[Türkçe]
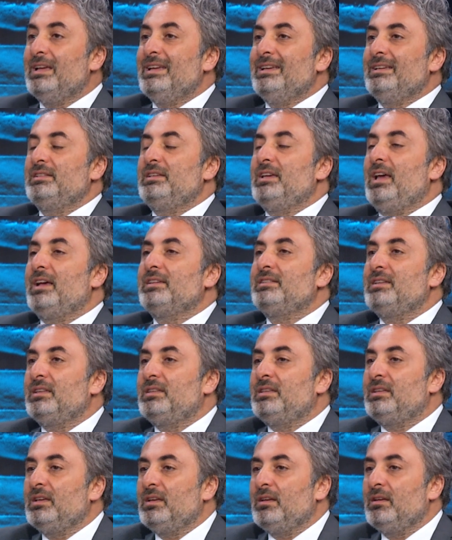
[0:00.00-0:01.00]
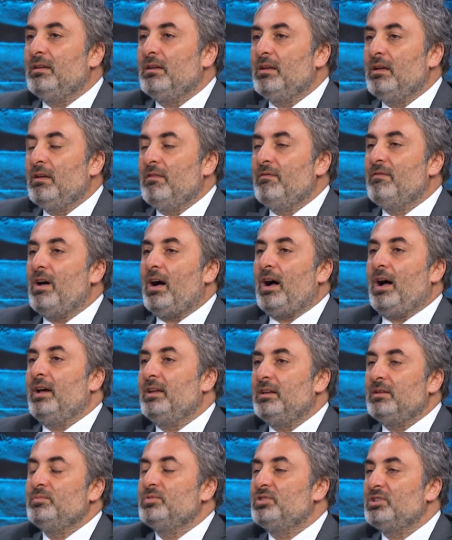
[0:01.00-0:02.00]
Siyaseti ve
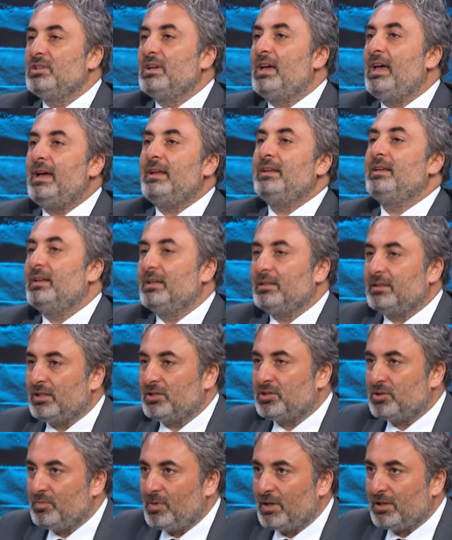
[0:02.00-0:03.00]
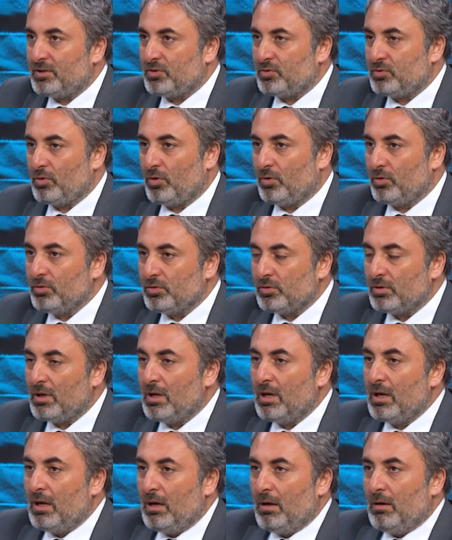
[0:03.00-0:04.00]
ayrımcılığı her yere taşımak istiyoruz.
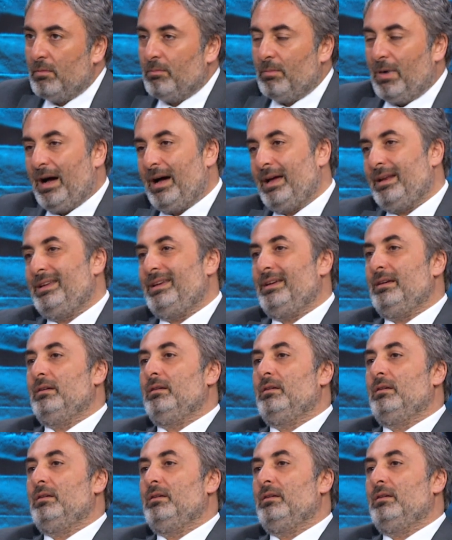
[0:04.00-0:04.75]
Bari